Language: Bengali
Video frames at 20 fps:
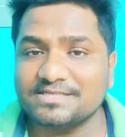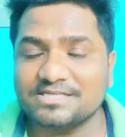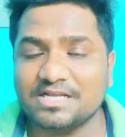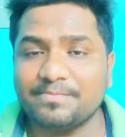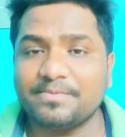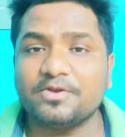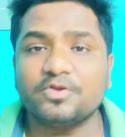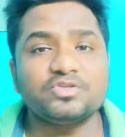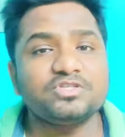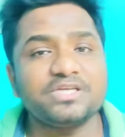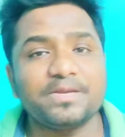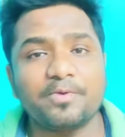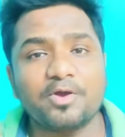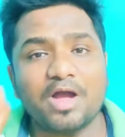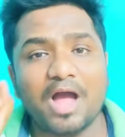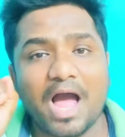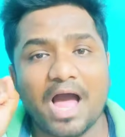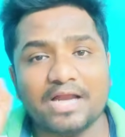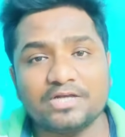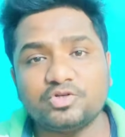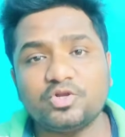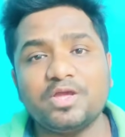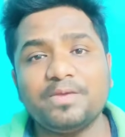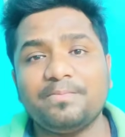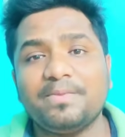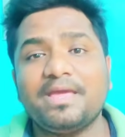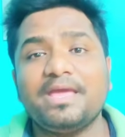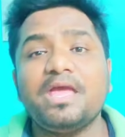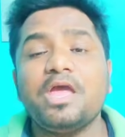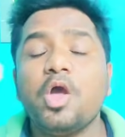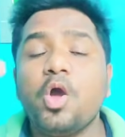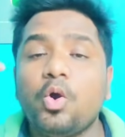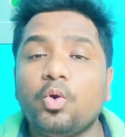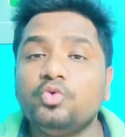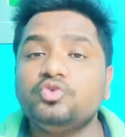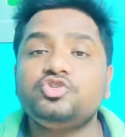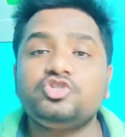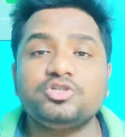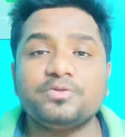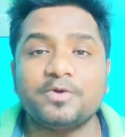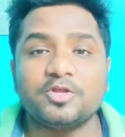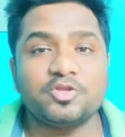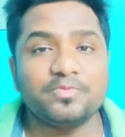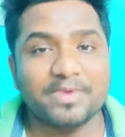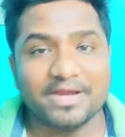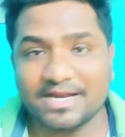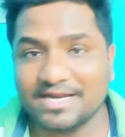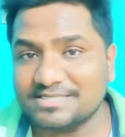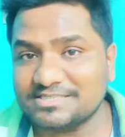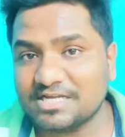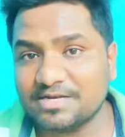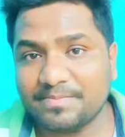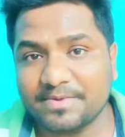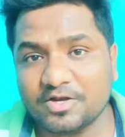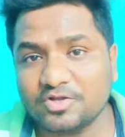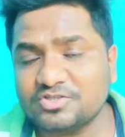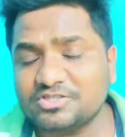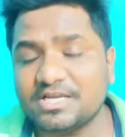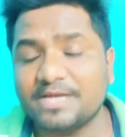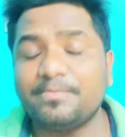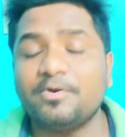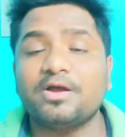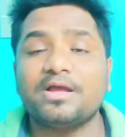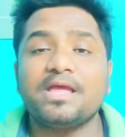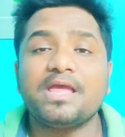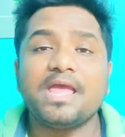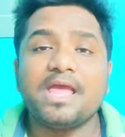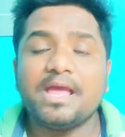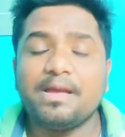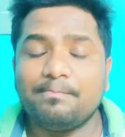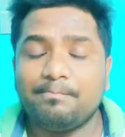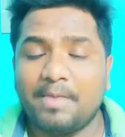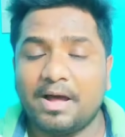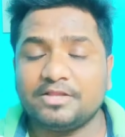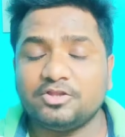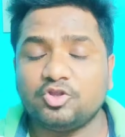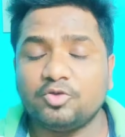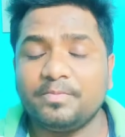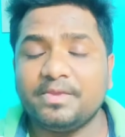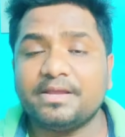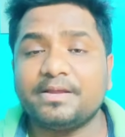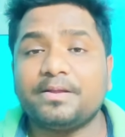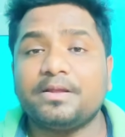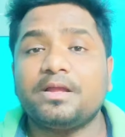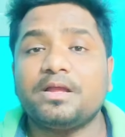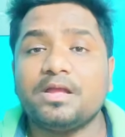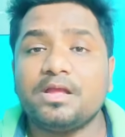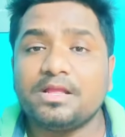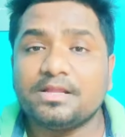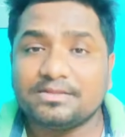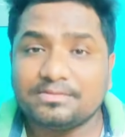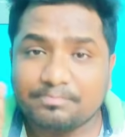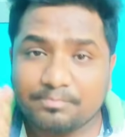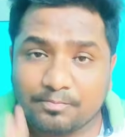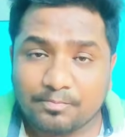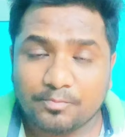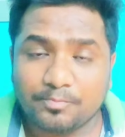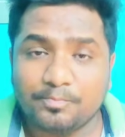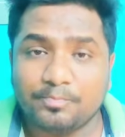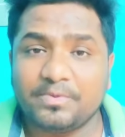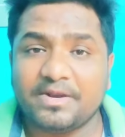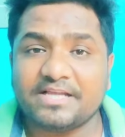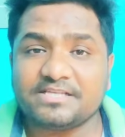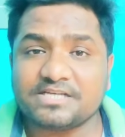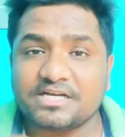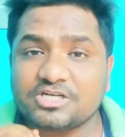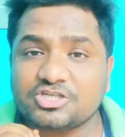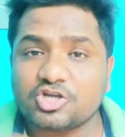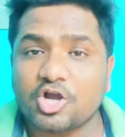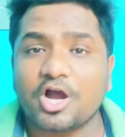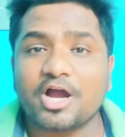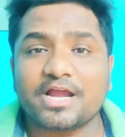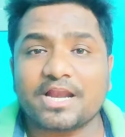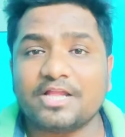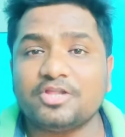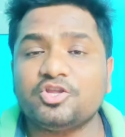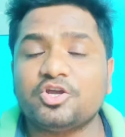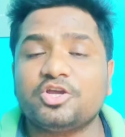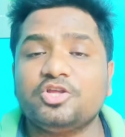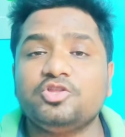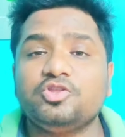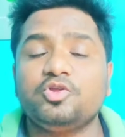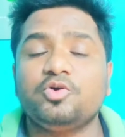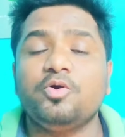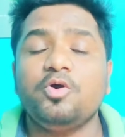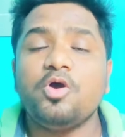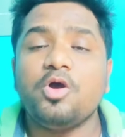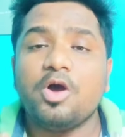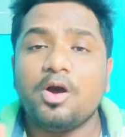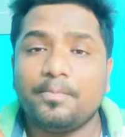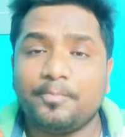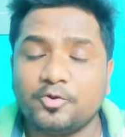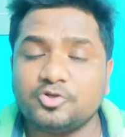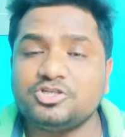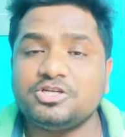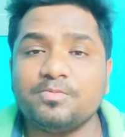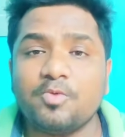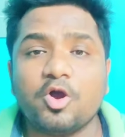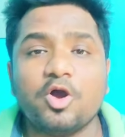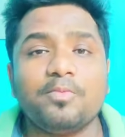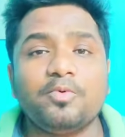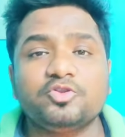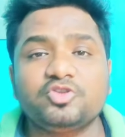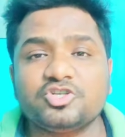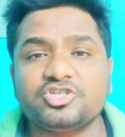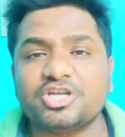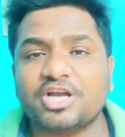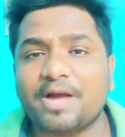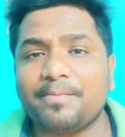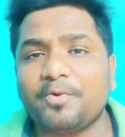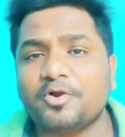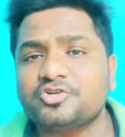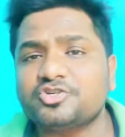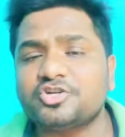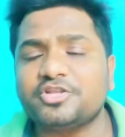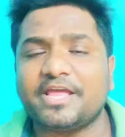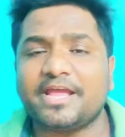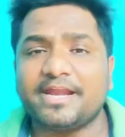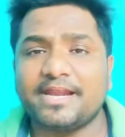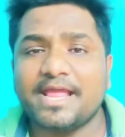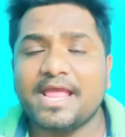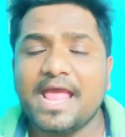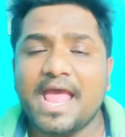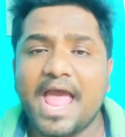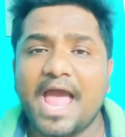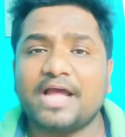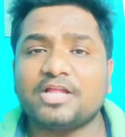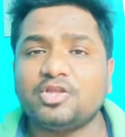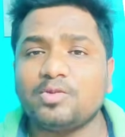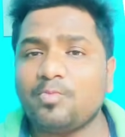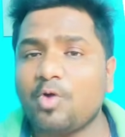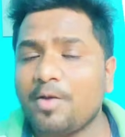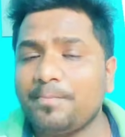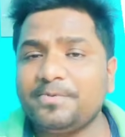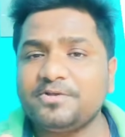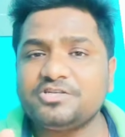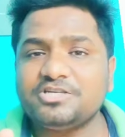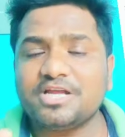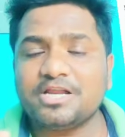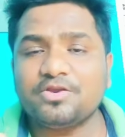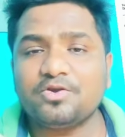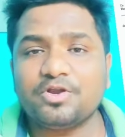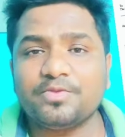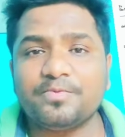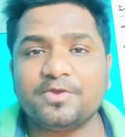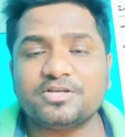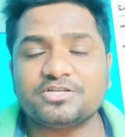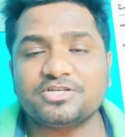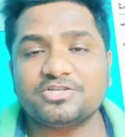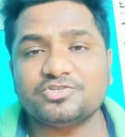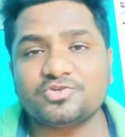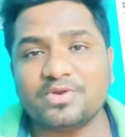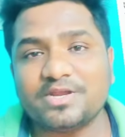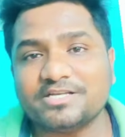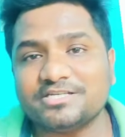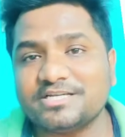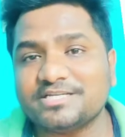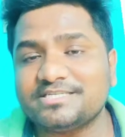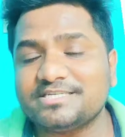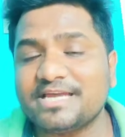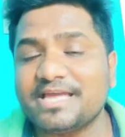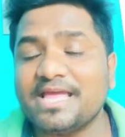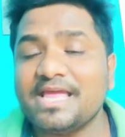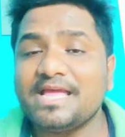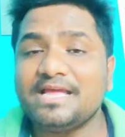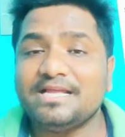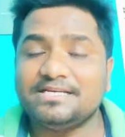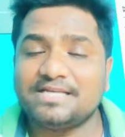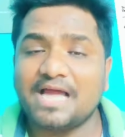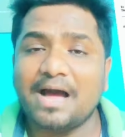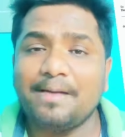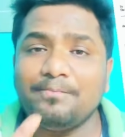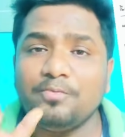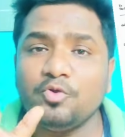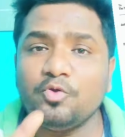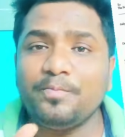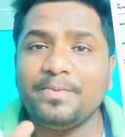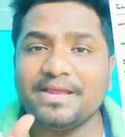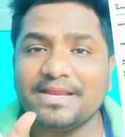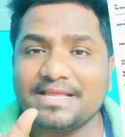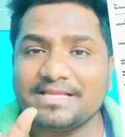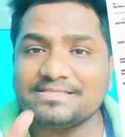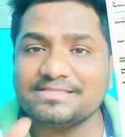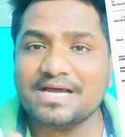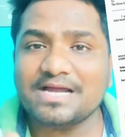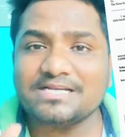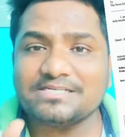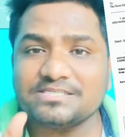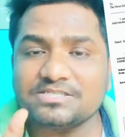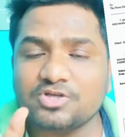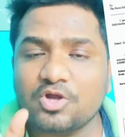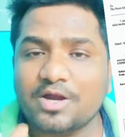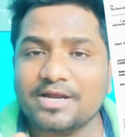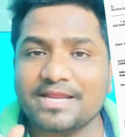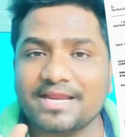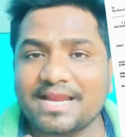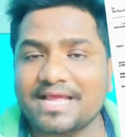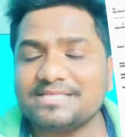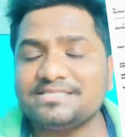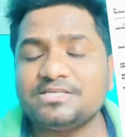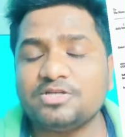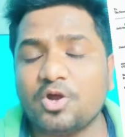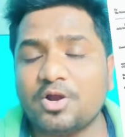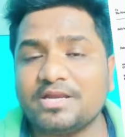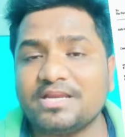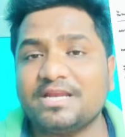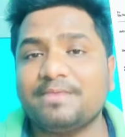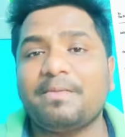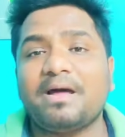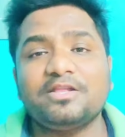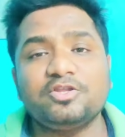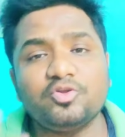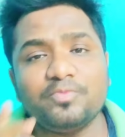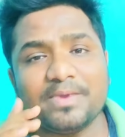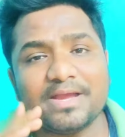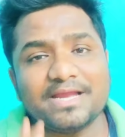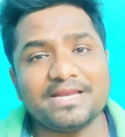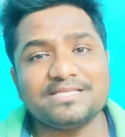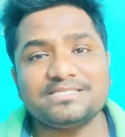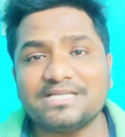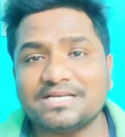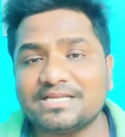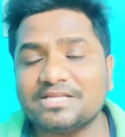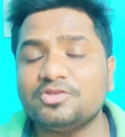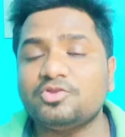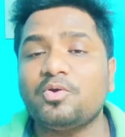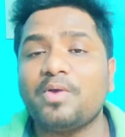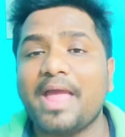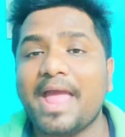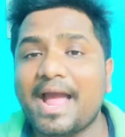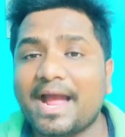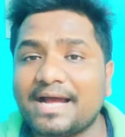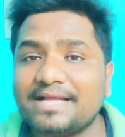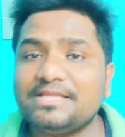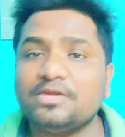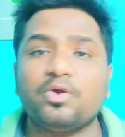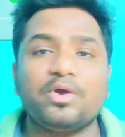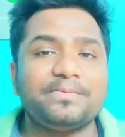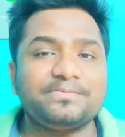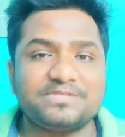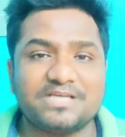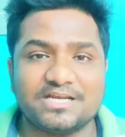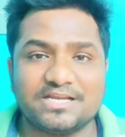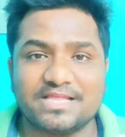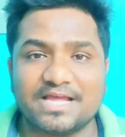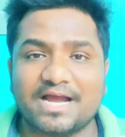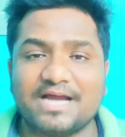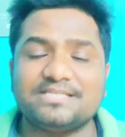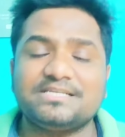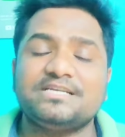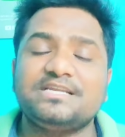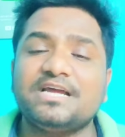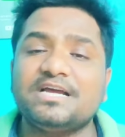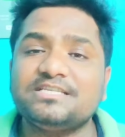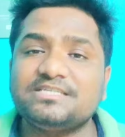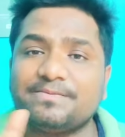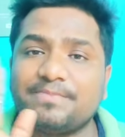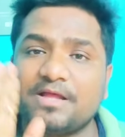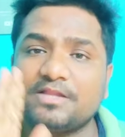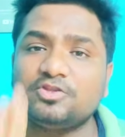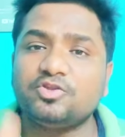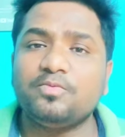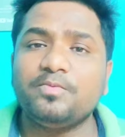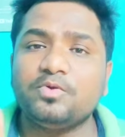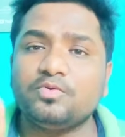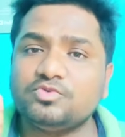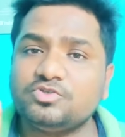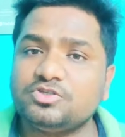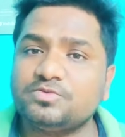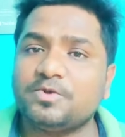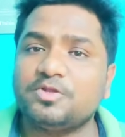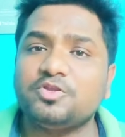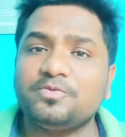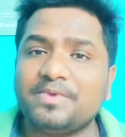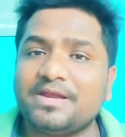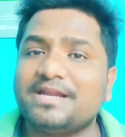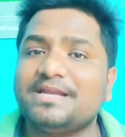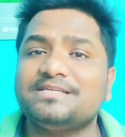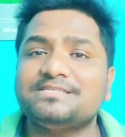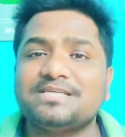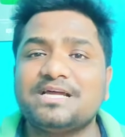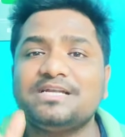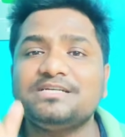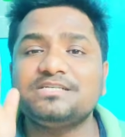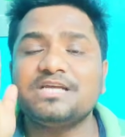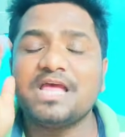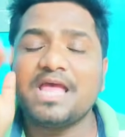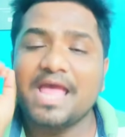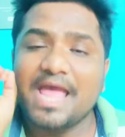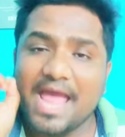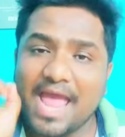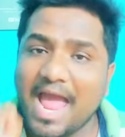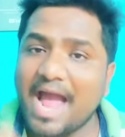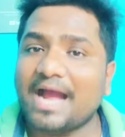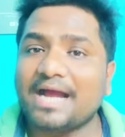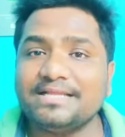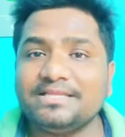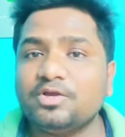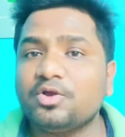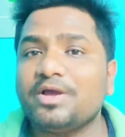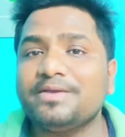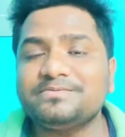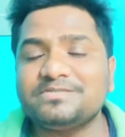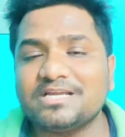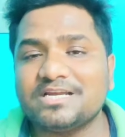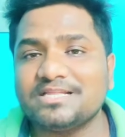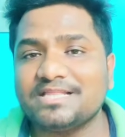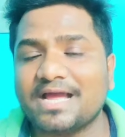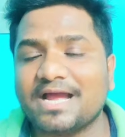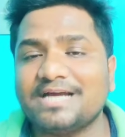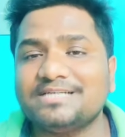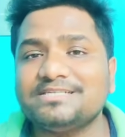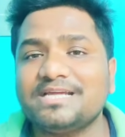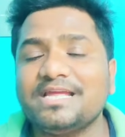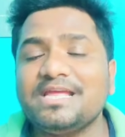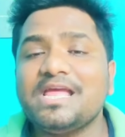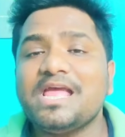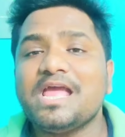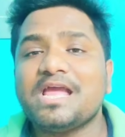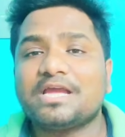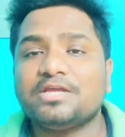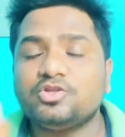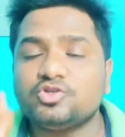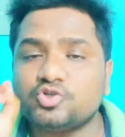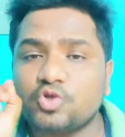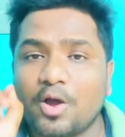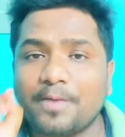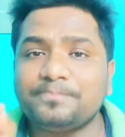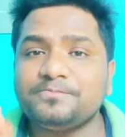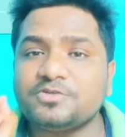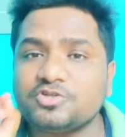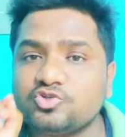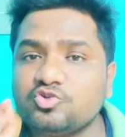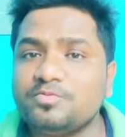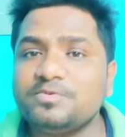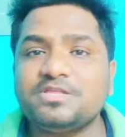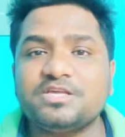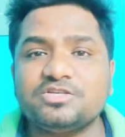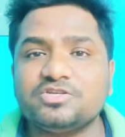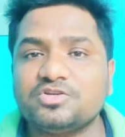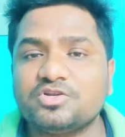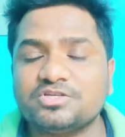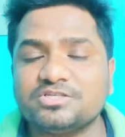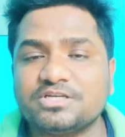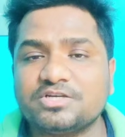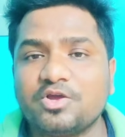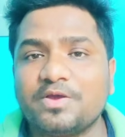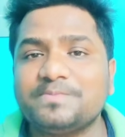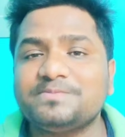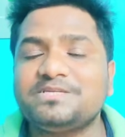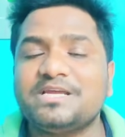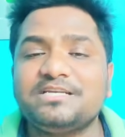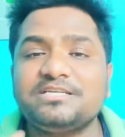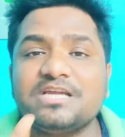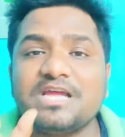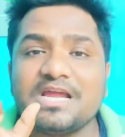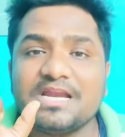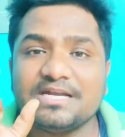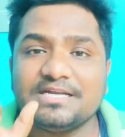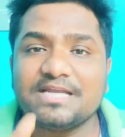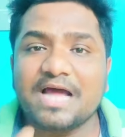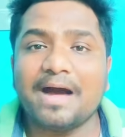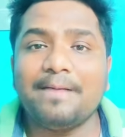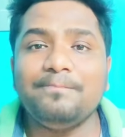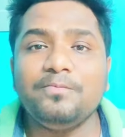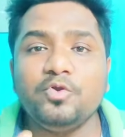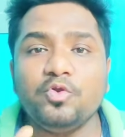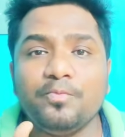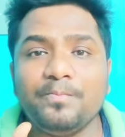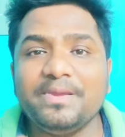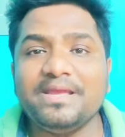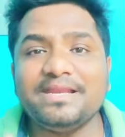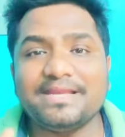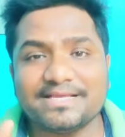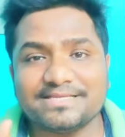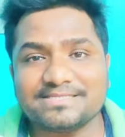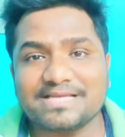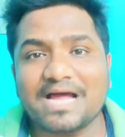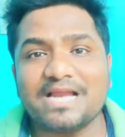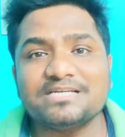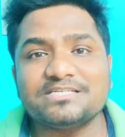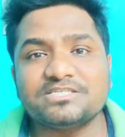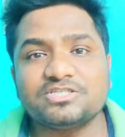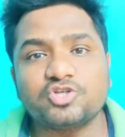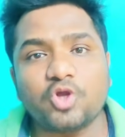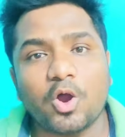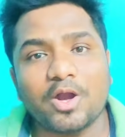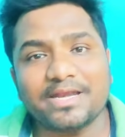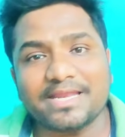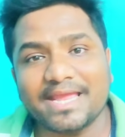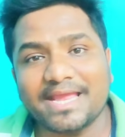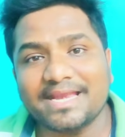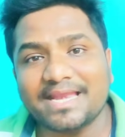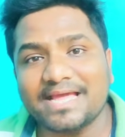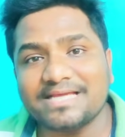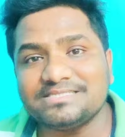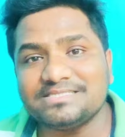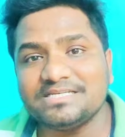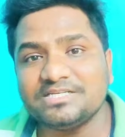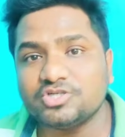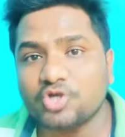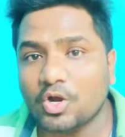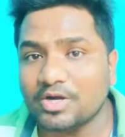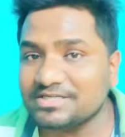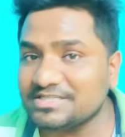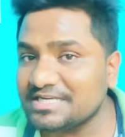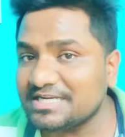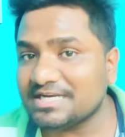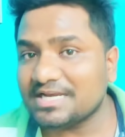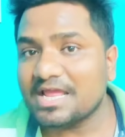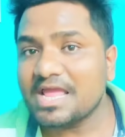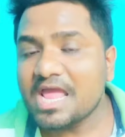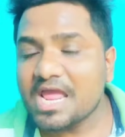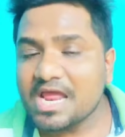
রেজাল্ট বেরোচ্ছে এবং আটই মে উচ্চ মাধ্যমিকের রেজাল্ট বেরোচ্ছে এবং মাধ্যমিক রেজাল্ট সংক্রান্ত কিন্তু পশ্চিমবঙ্গ মধ্যশিক্ষা পর্ষদের একদম অফিসিয়াল নোটিফিকেশন চলে এসেছে ডাব্লু বি রেজাল্ট ডট এনআইসি ডট ইন মাধ্যমিকের রেজাল্ট কিন্তু একাধিক ওয়েবসাইটে দেখা যায় ঠিক আছে মাধ্যমিক উচ্চ মাধ্যমিকের রেজাল্ট একাধিক ওয়েবসাইটে দেখা যায় কিন্তু সবচেয়ে সুবিধাজনক যেটা ওয়েবসাইট ডাব্লু বি রেজাল্ট ডট এনআইসি ডট ইন